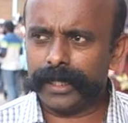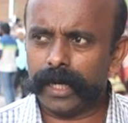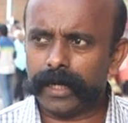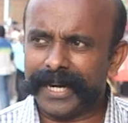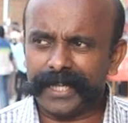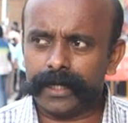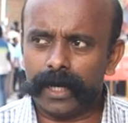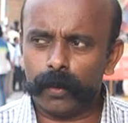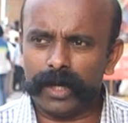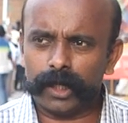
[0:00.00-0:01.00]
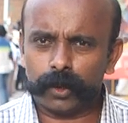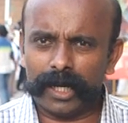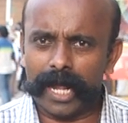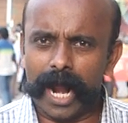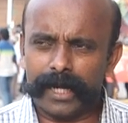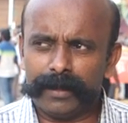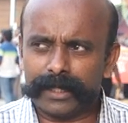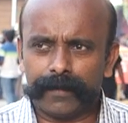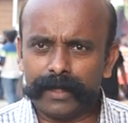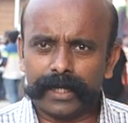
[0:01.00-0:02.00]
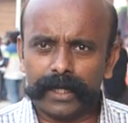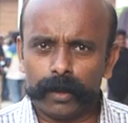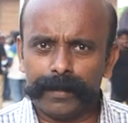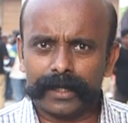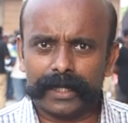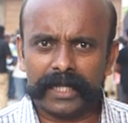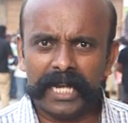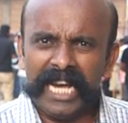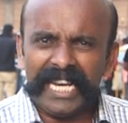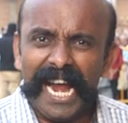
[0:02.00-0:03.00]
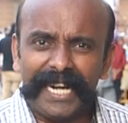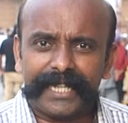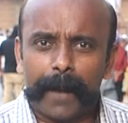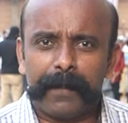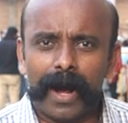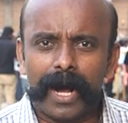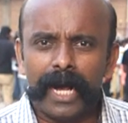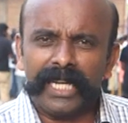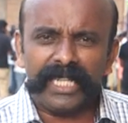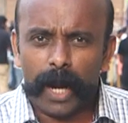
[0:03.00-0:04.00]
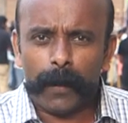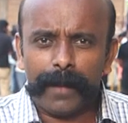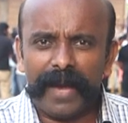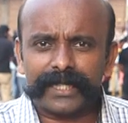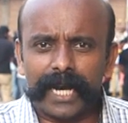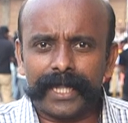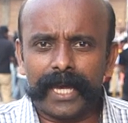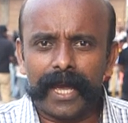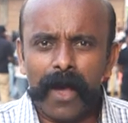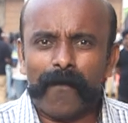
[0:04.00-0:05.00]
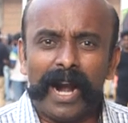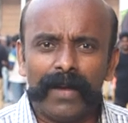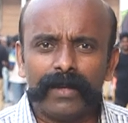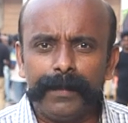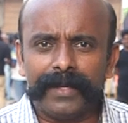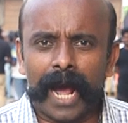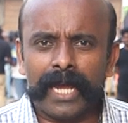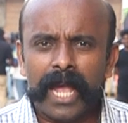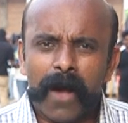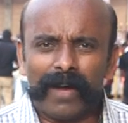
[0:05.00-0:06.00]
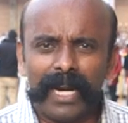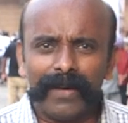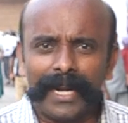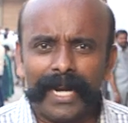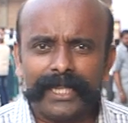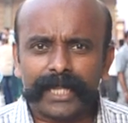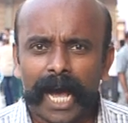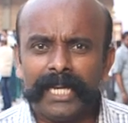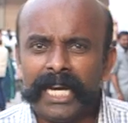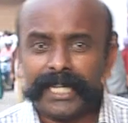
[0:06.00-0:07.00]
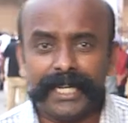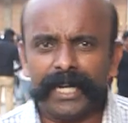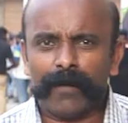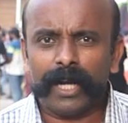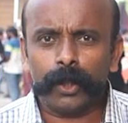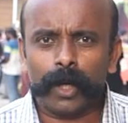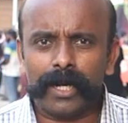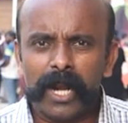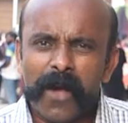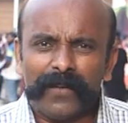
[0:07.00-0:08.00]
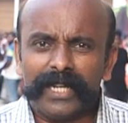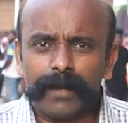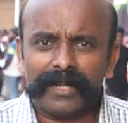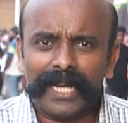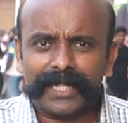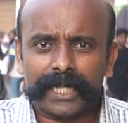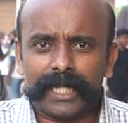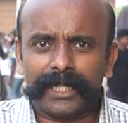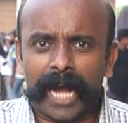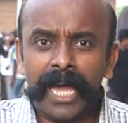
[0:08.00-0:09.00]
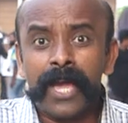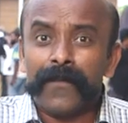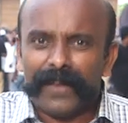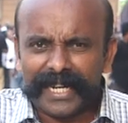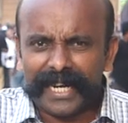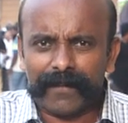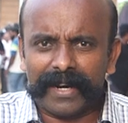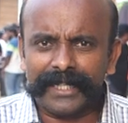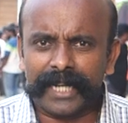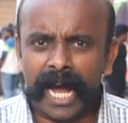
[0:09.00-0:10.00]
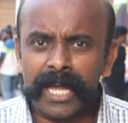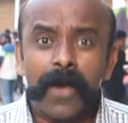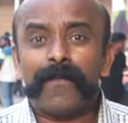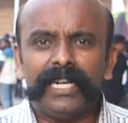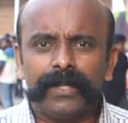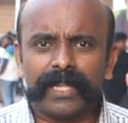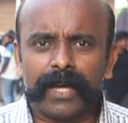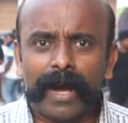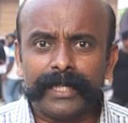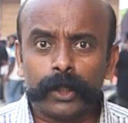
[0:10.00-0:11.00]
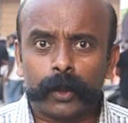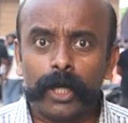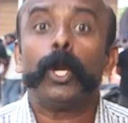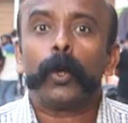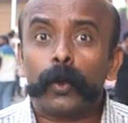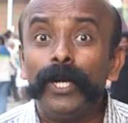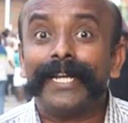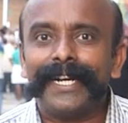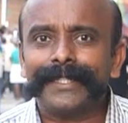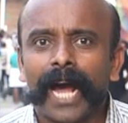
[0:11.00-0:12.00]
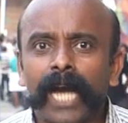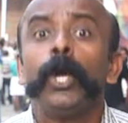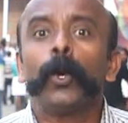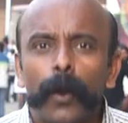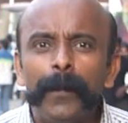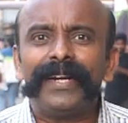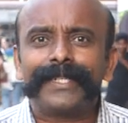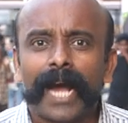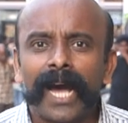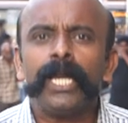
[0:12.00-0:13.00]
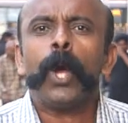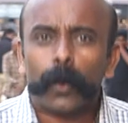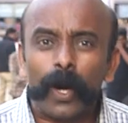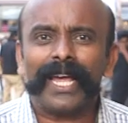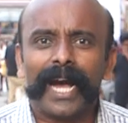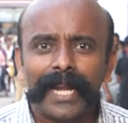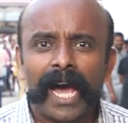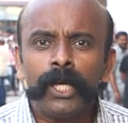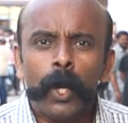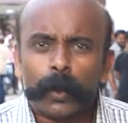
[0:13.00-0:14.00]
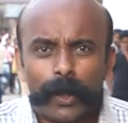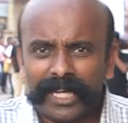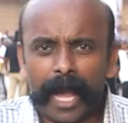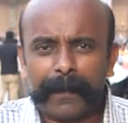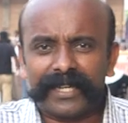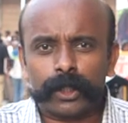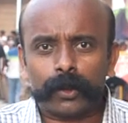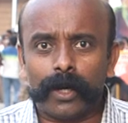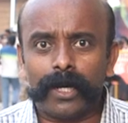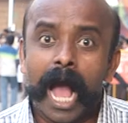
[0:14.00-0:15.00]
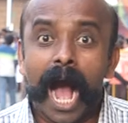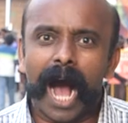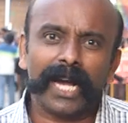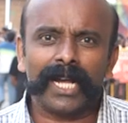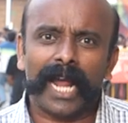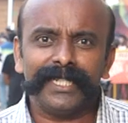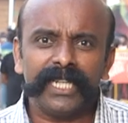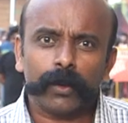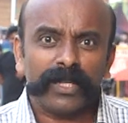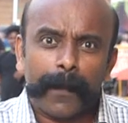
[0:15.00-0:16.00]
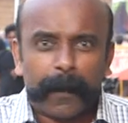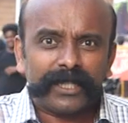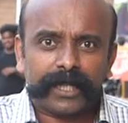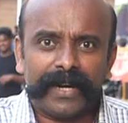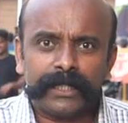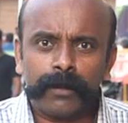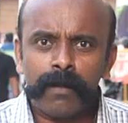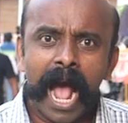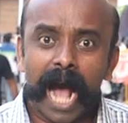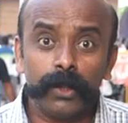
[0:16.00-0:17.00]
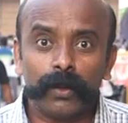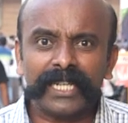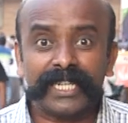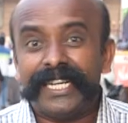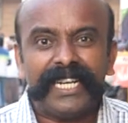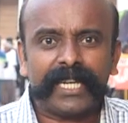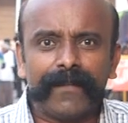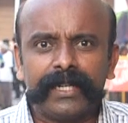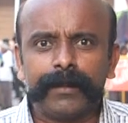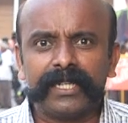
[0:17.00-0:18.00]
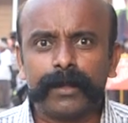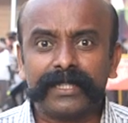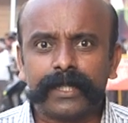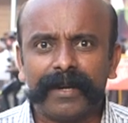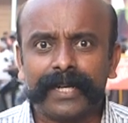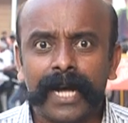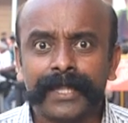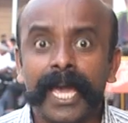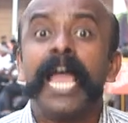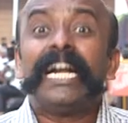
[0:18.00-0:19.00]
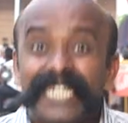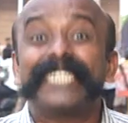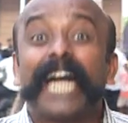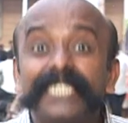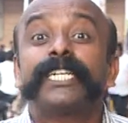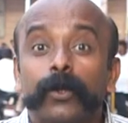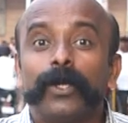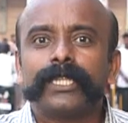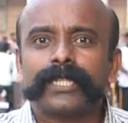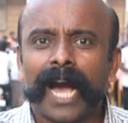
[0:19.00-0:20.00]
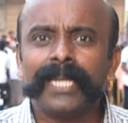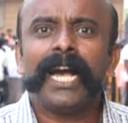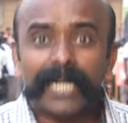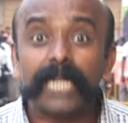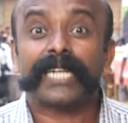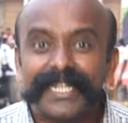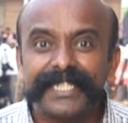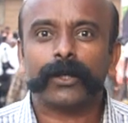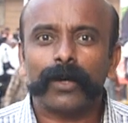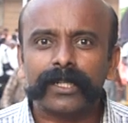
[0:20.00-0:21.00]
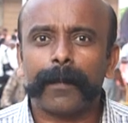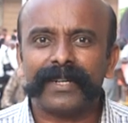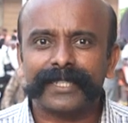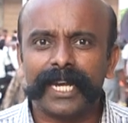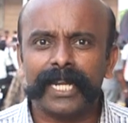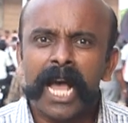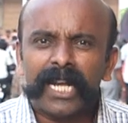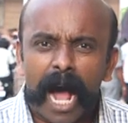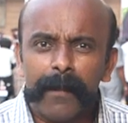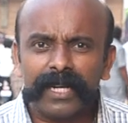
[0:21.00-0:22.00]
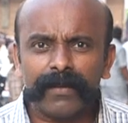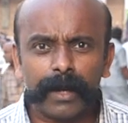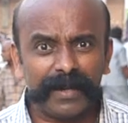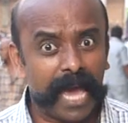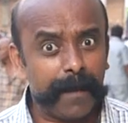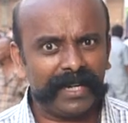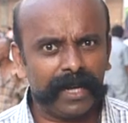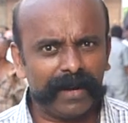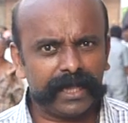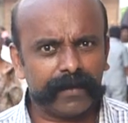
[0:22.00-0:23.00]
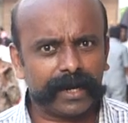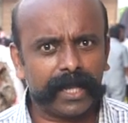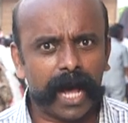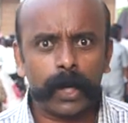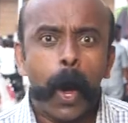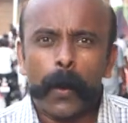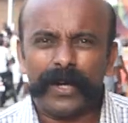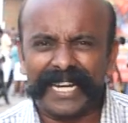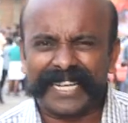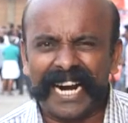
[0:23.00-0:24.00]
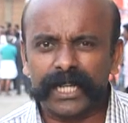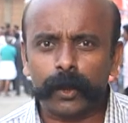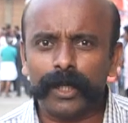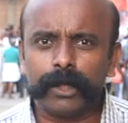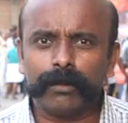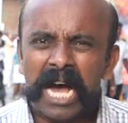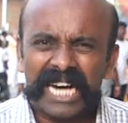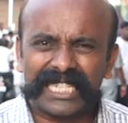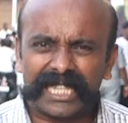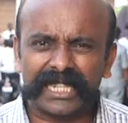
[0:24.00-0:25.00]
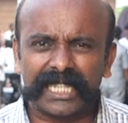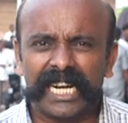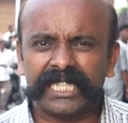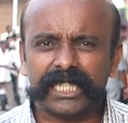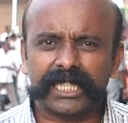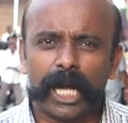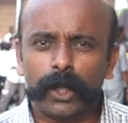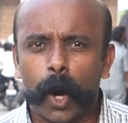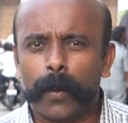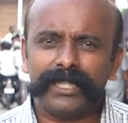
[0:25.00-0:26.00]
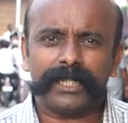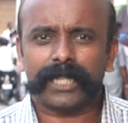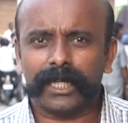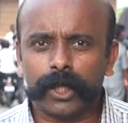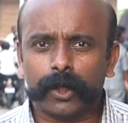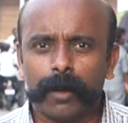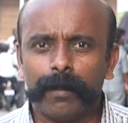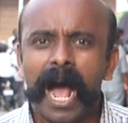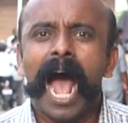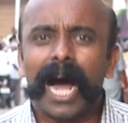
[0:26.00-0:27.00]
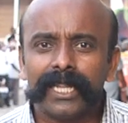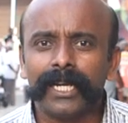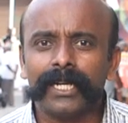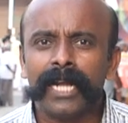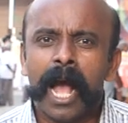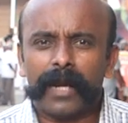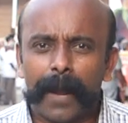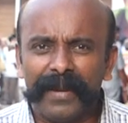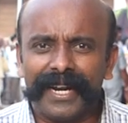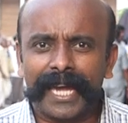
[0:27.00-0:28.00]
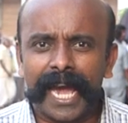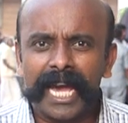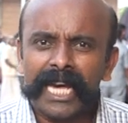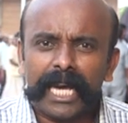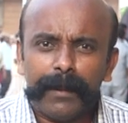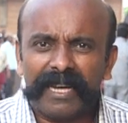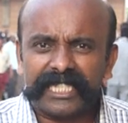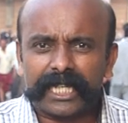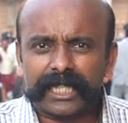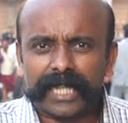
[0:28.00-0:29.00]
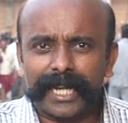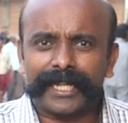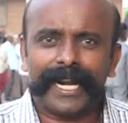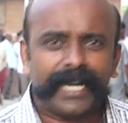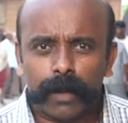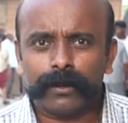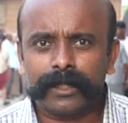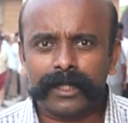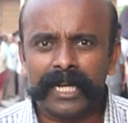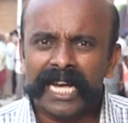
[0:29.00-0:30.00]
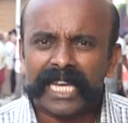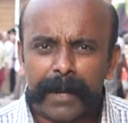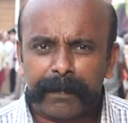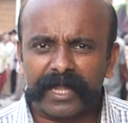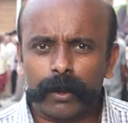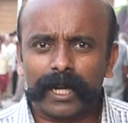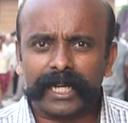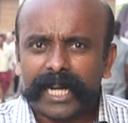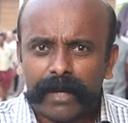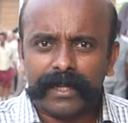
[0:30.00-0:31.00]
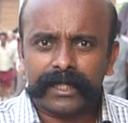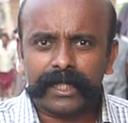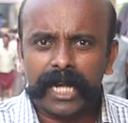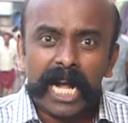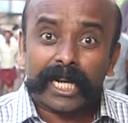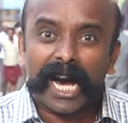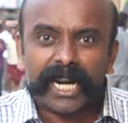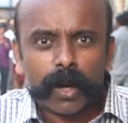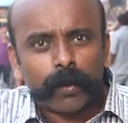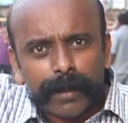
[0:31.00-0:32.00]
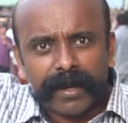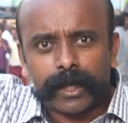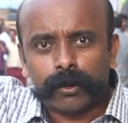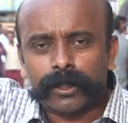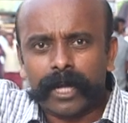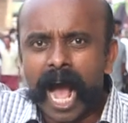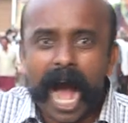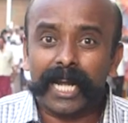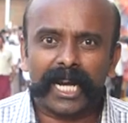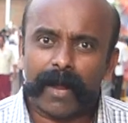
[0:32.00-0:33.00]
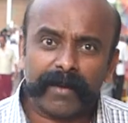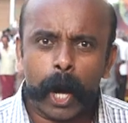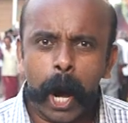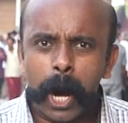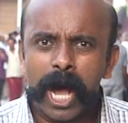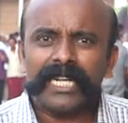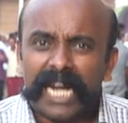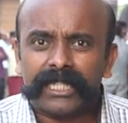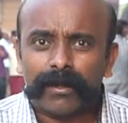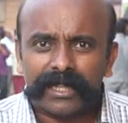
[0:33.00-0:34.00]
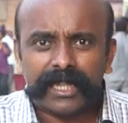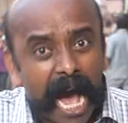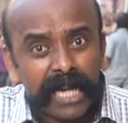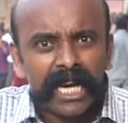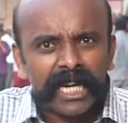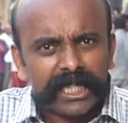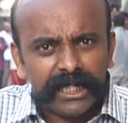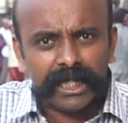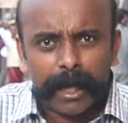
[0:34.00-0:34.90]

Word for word: சரிதான் அடைக்கால உங்களை சொல்ல அடிபட்ட இவனுக்கு என்ன உரிமை இருக்குது ஏ எட்டப்பா மொழி பேசாதே வாழ விரும்பினாய் வல்லவனை அழித்தாய் இரு நீ வாழ்ந்துகொள் வீரம் நிலையற்றதென்றாய் வேணனை வணங்கினாய் வேண்டுவதை வாங்கிக்கொள் கூலி கேட்டாய் கும்பிட்டாய் கோலையானாய் கூலியை பெற்றுக்கொள் ஆனால் அந்நியன் உன்னை போற்ற வேண்டும் அது உனக்கு இனிக்க வேண்டும் என்று மட்டும் எண்ணாதே நீ காட்டி கொடுத்தாய் நான் காட்டி கொடுக்கப்பட்டேன் நாம் இருவரும் இதே மண்ணில் வளர்ந்தவர்கள் தான் உன்னை கேடு சூழினும் ரத்தத்தின் நிலச்சத்து எங்கோ ஒன்றித்தான் இருக்கும் அதிலின் நம்மிடையே என் பேச்சுக்குத்தான் இங்கே இடம் காலம் உண்டு ஏற்பது உனக்கு கிழிவென்று காரணம் உரிமை என்று ஆனால் அவனோ நேற்று வந்தான் இன்று